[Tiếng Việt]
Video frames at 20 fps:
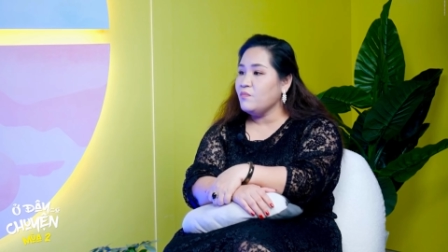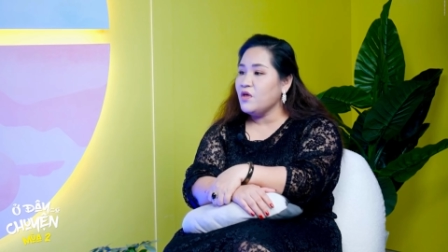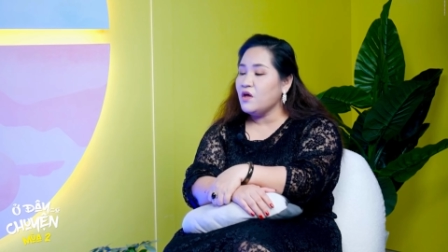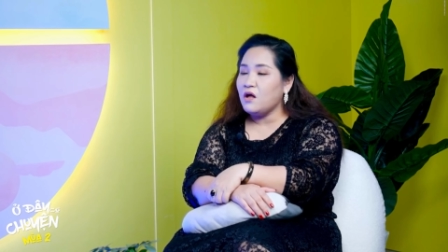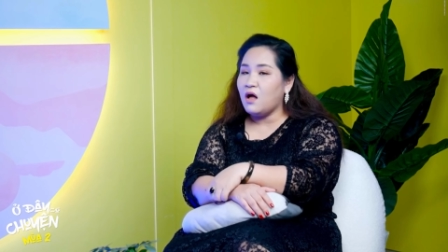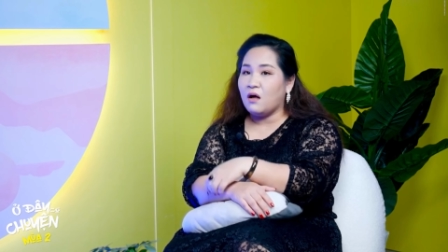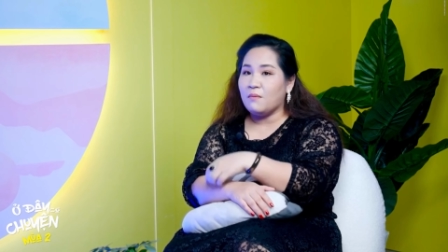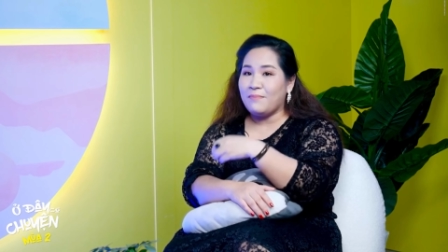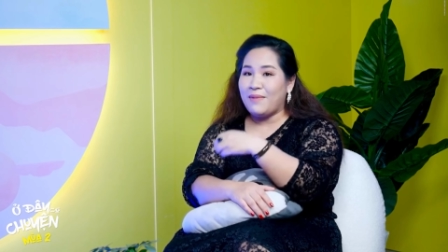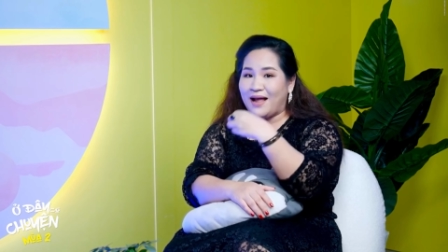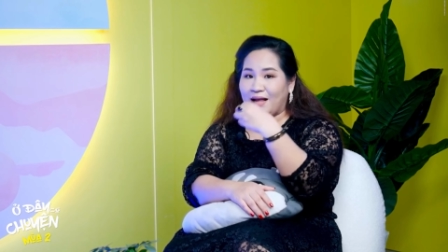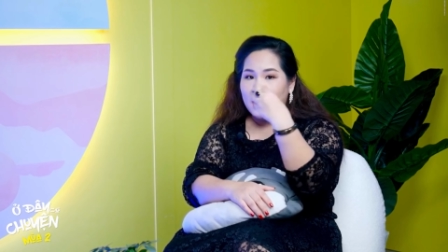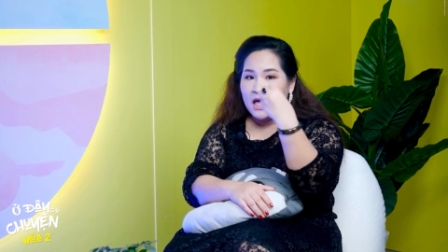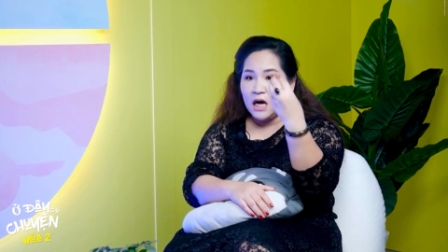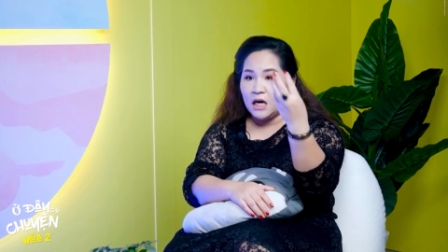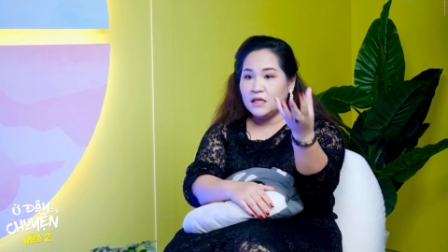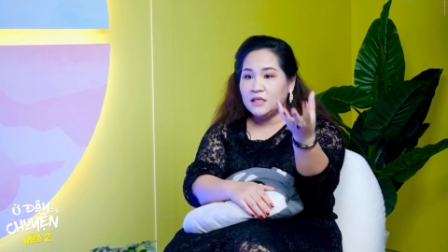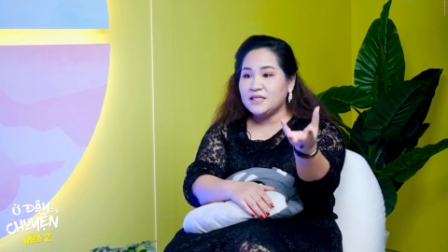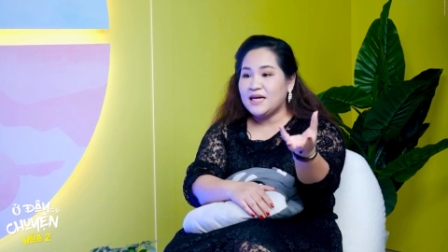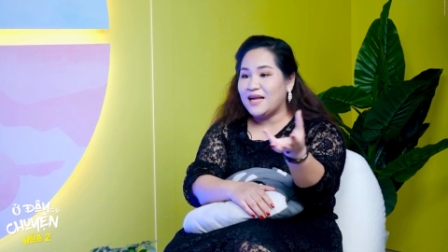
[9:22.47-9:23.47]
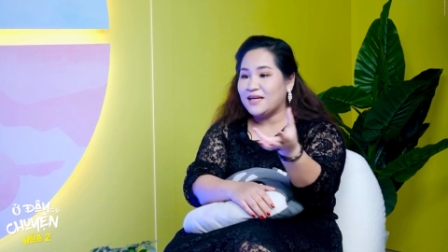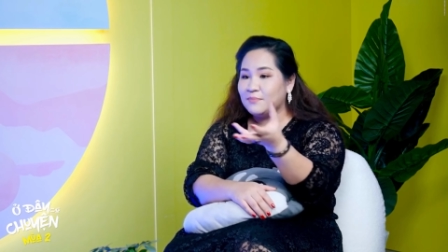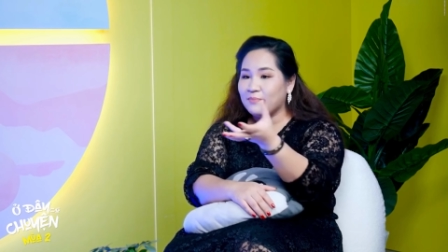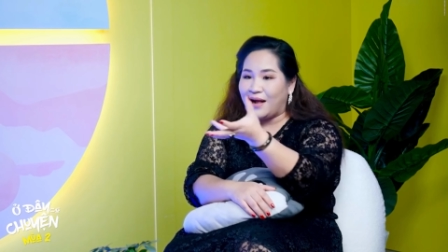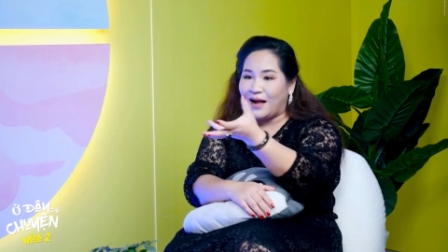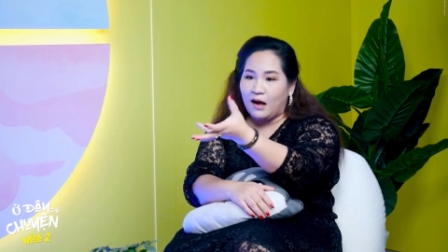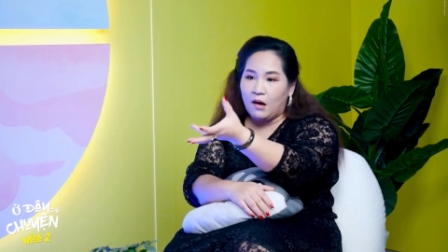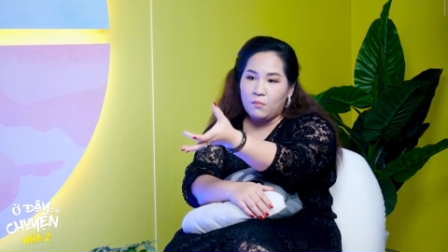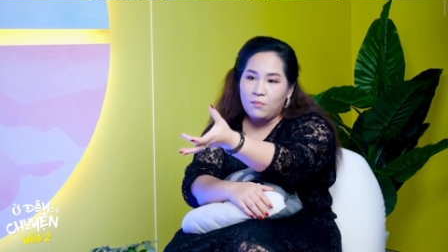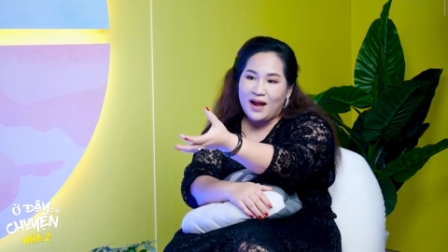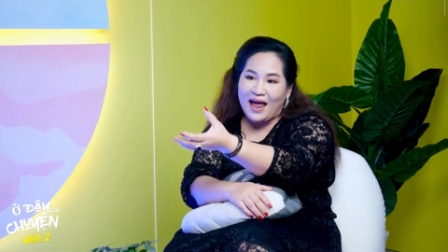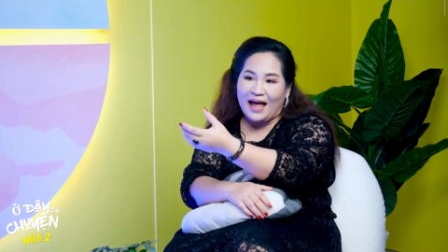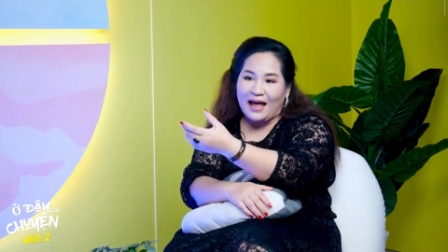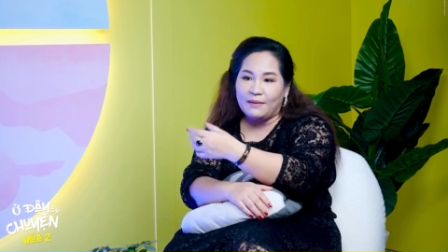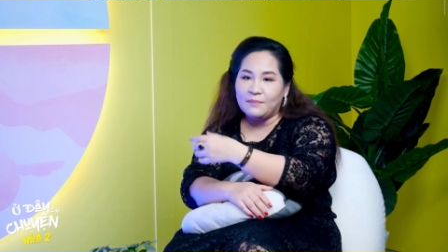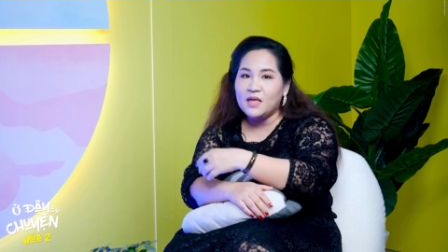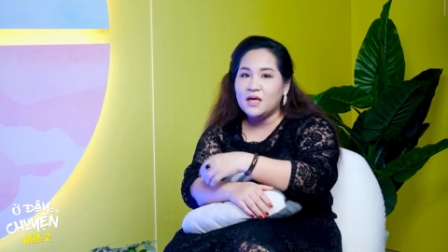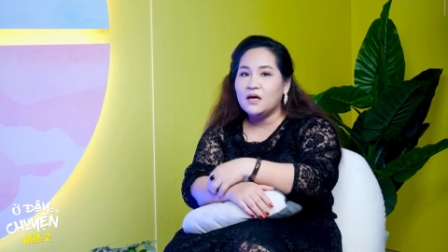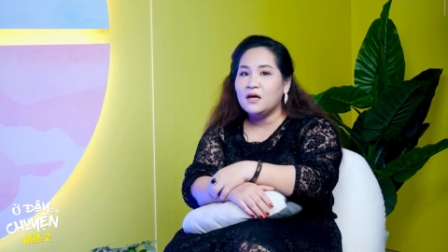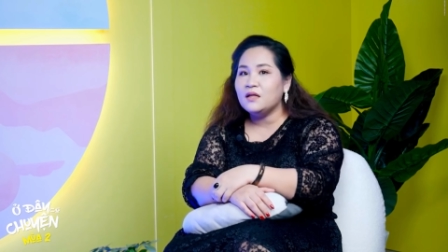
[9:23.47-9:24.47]
Có chứ làm. Còn bạn nhận ra là bạn không
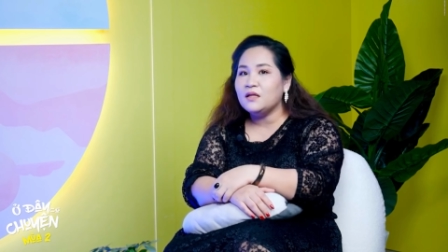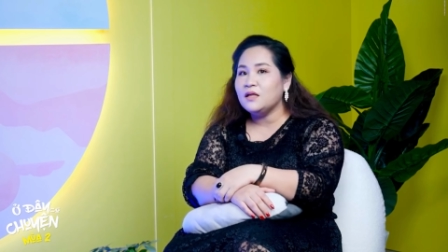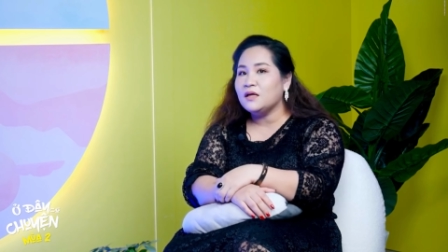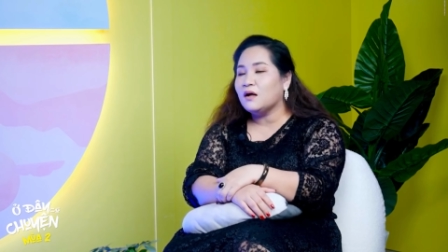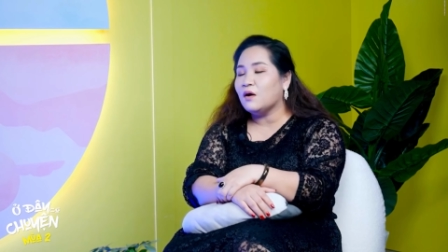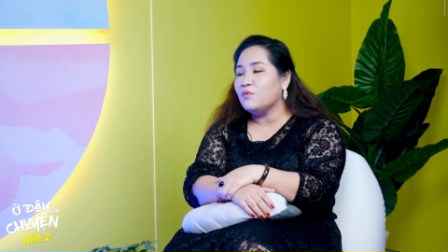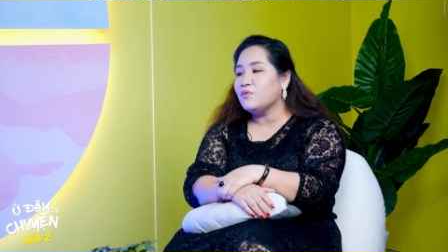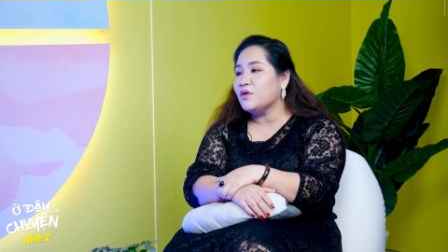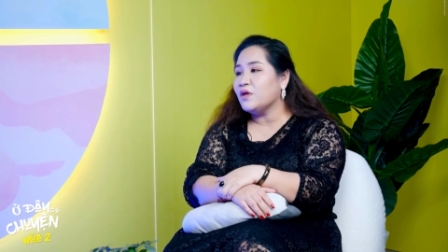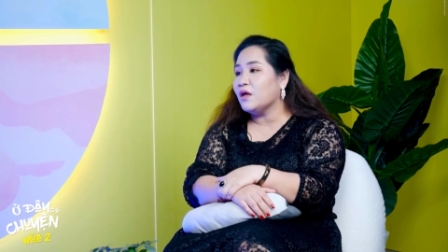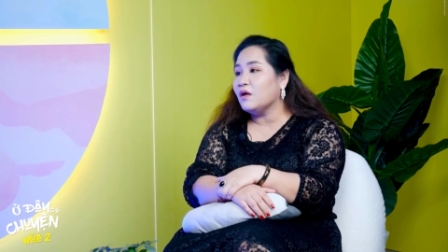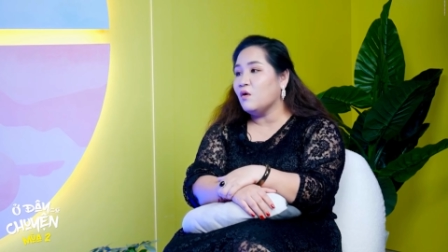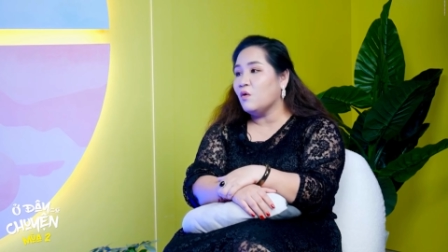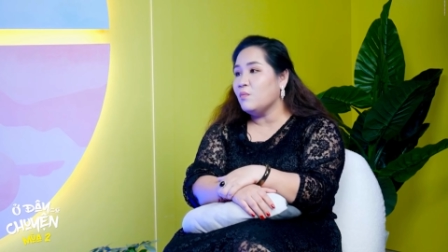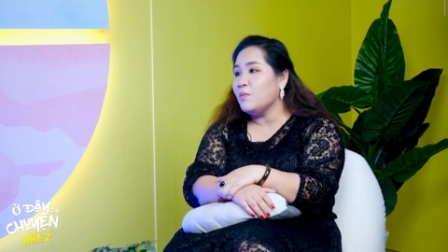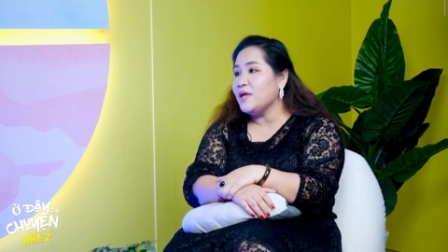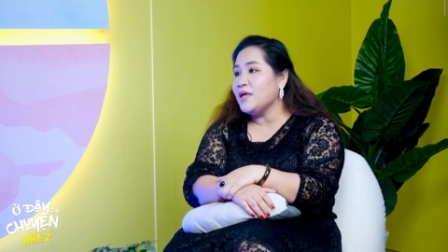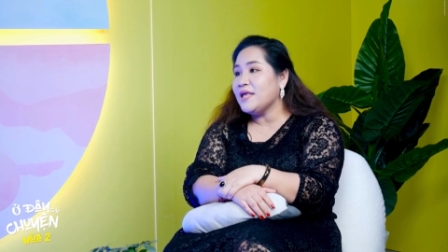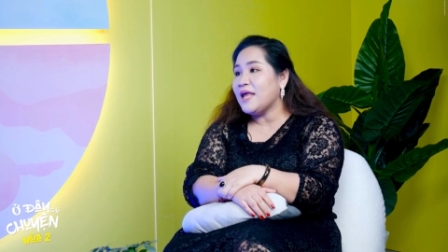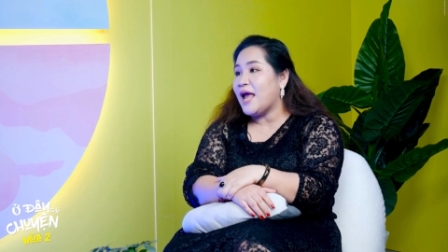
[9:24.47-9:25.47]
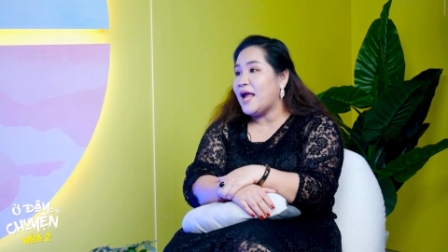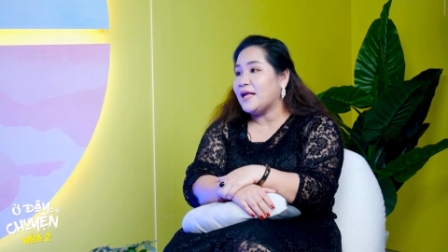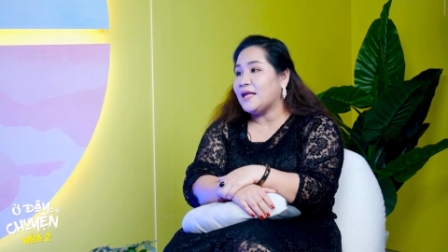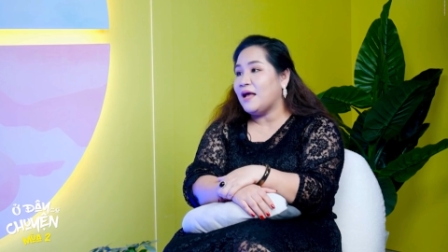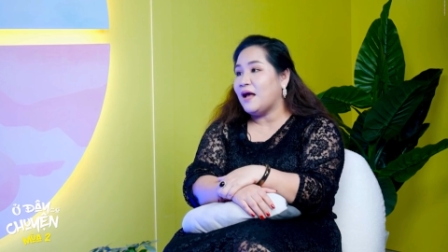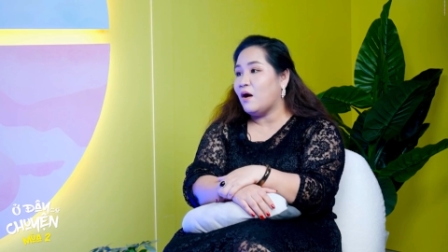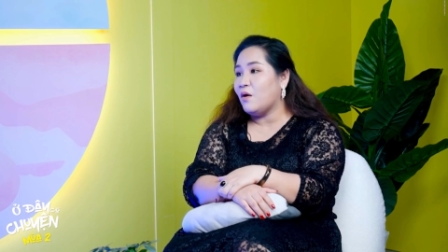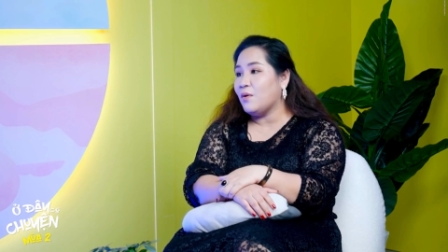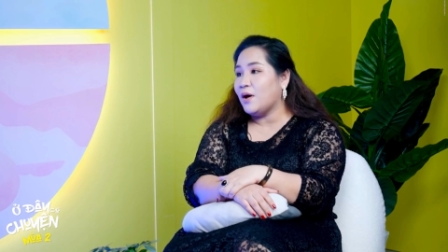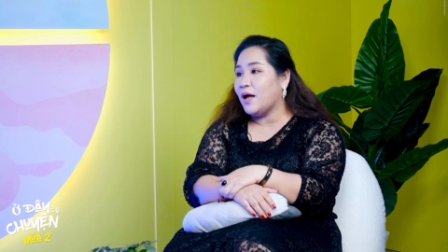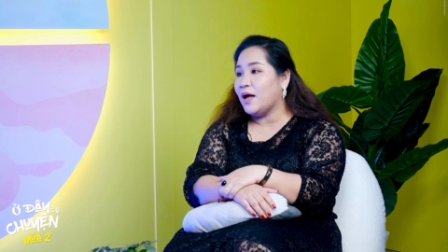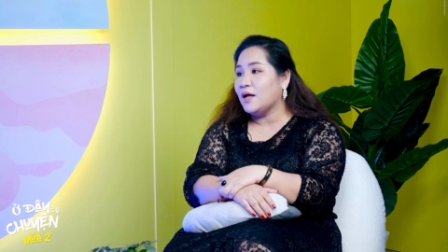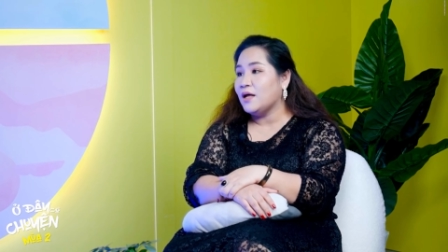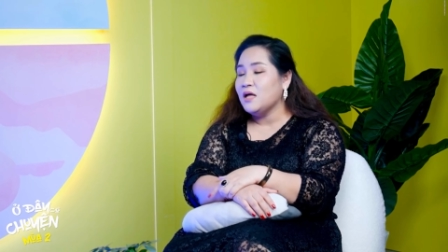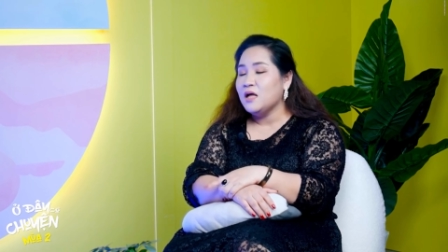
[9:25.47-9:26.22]
làm gì hết thì câu chuyện cũng y chang nhau à.